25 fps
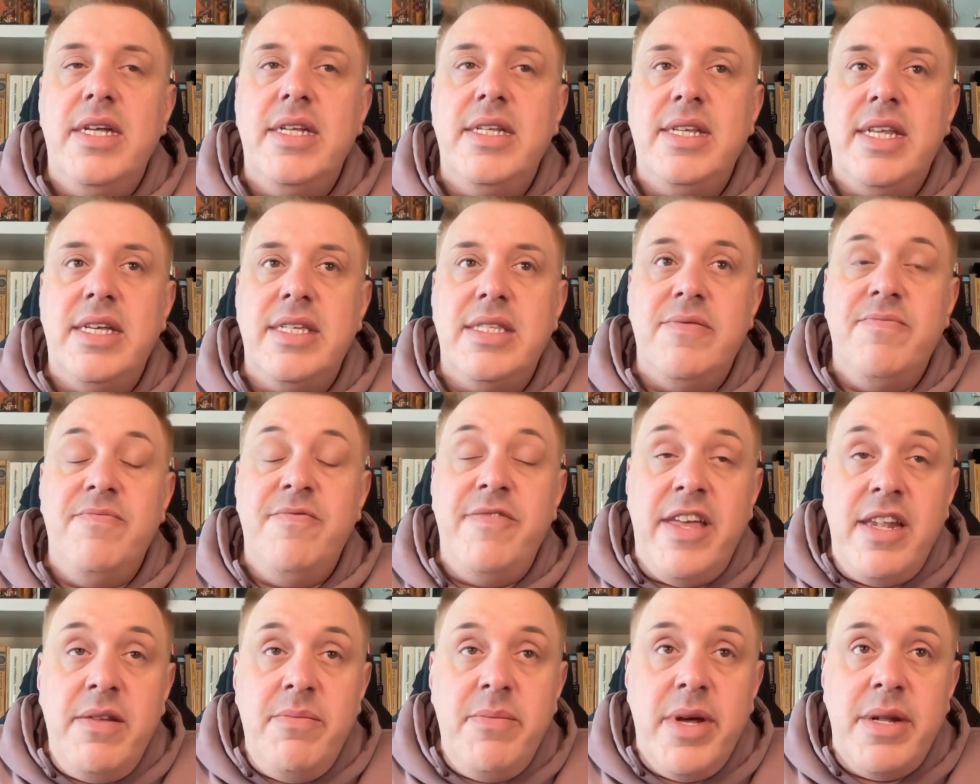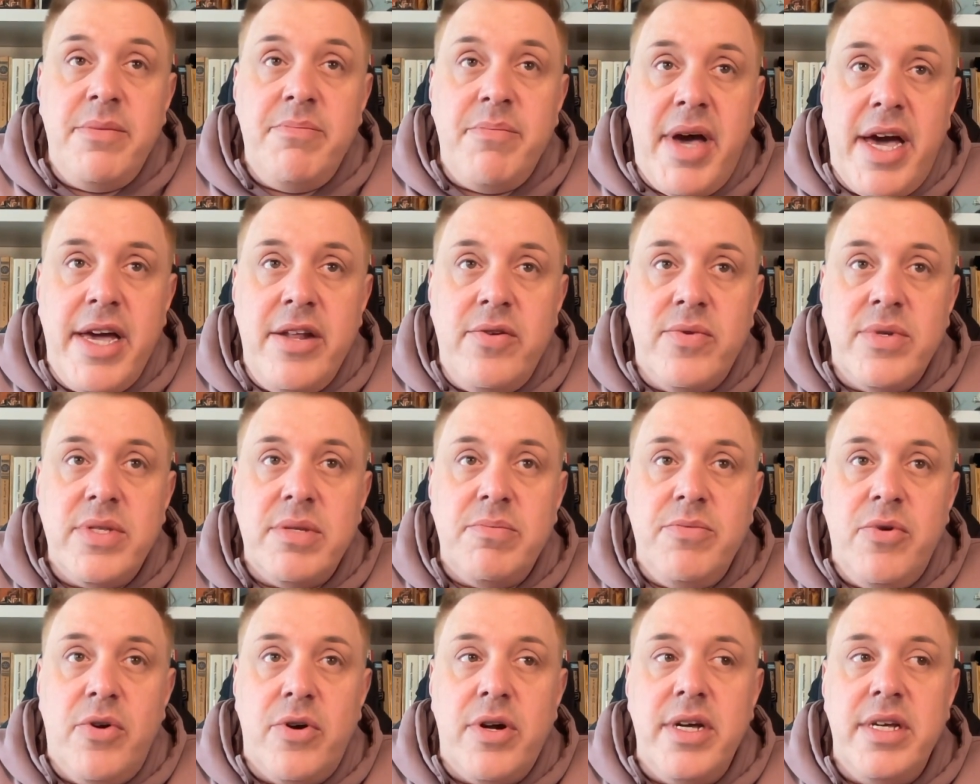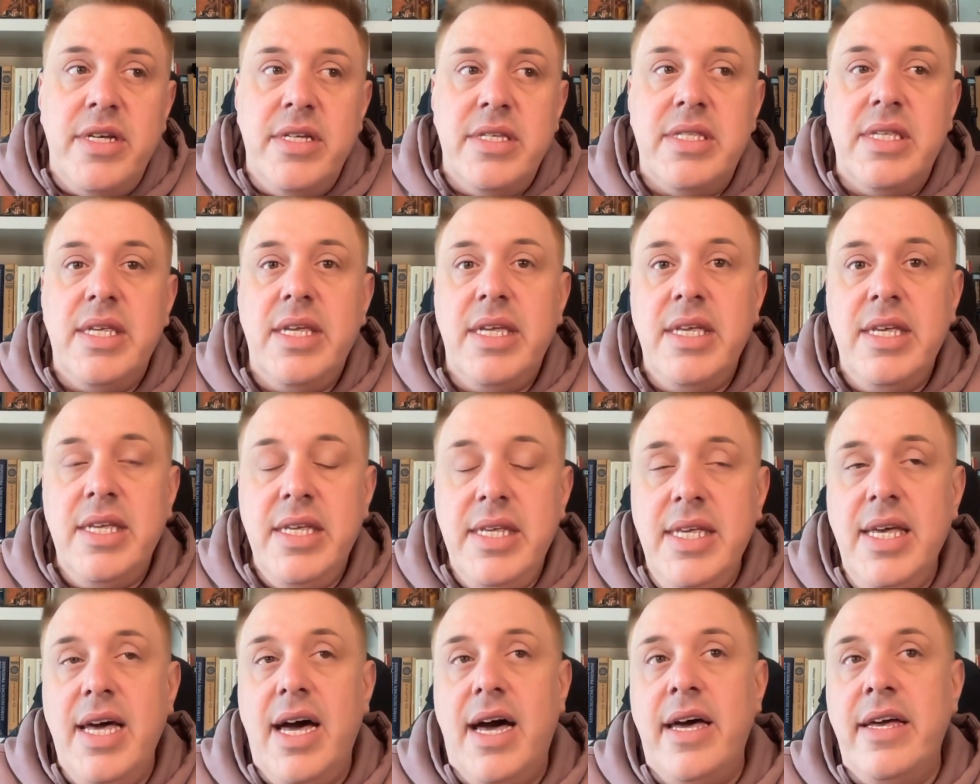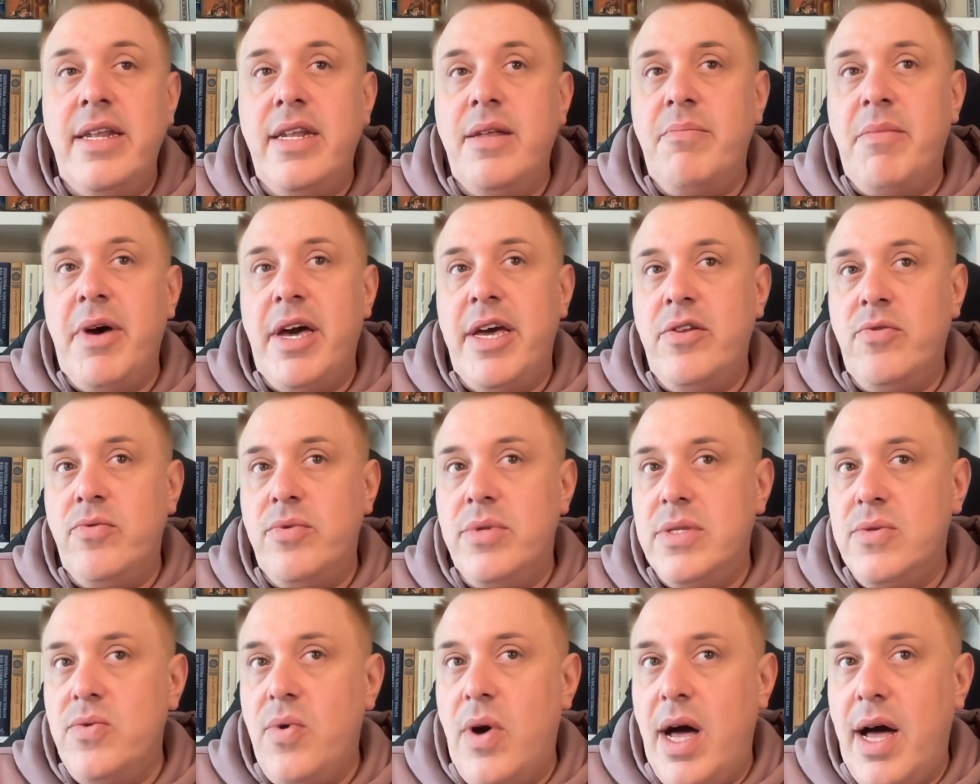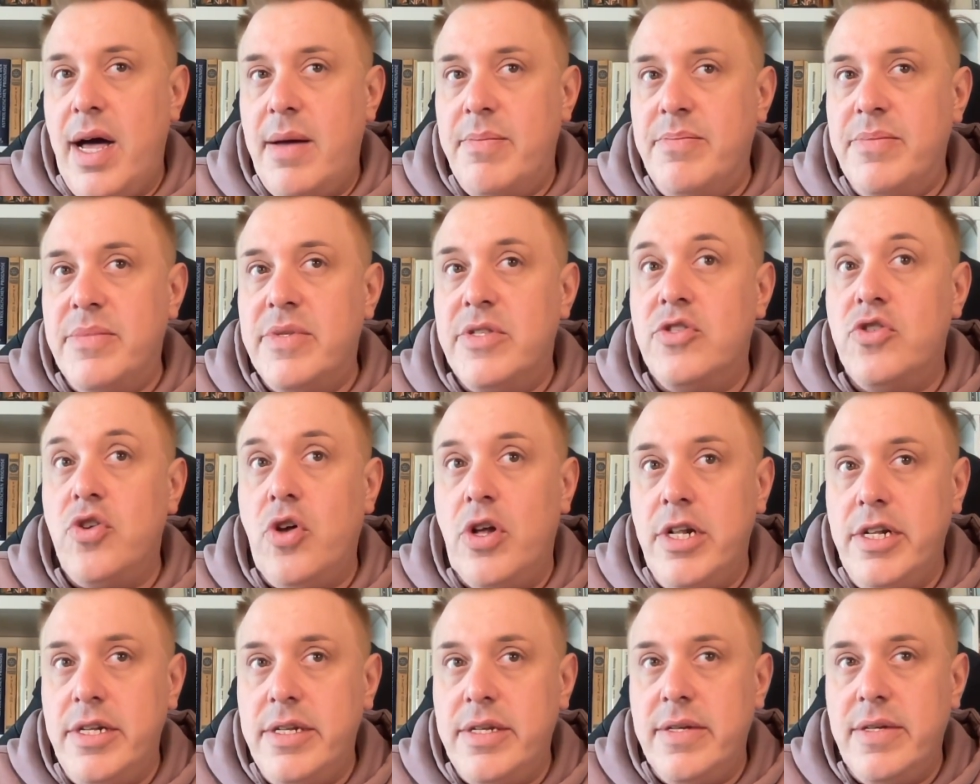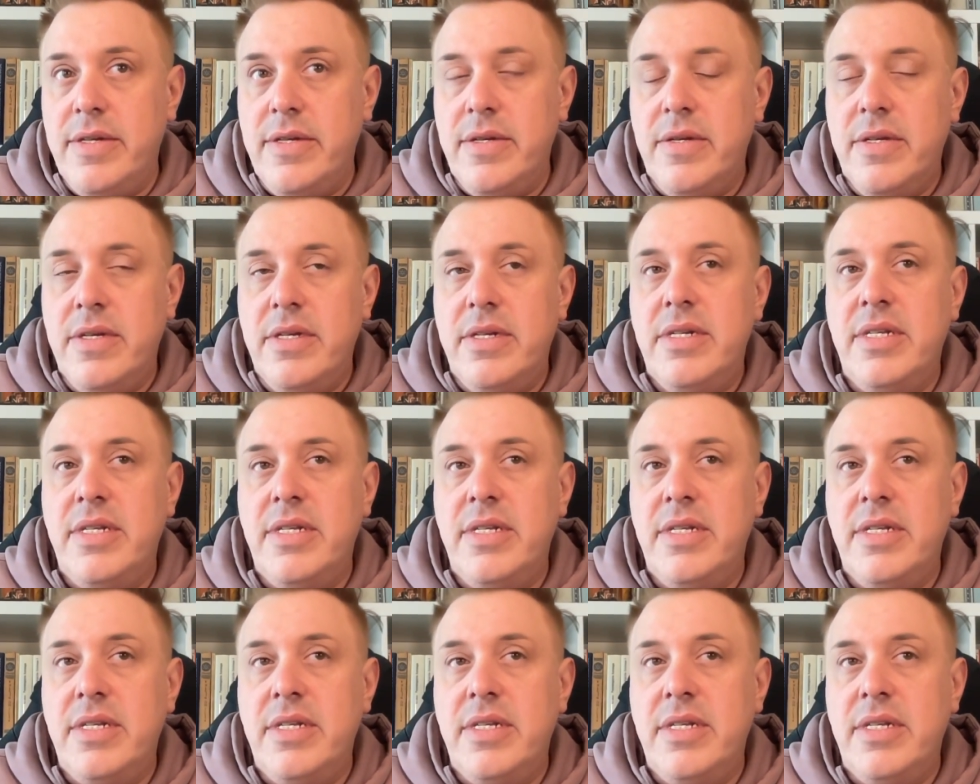dass wenn man Meinungsblocker ist, hier eine Meinung zu haben sollte.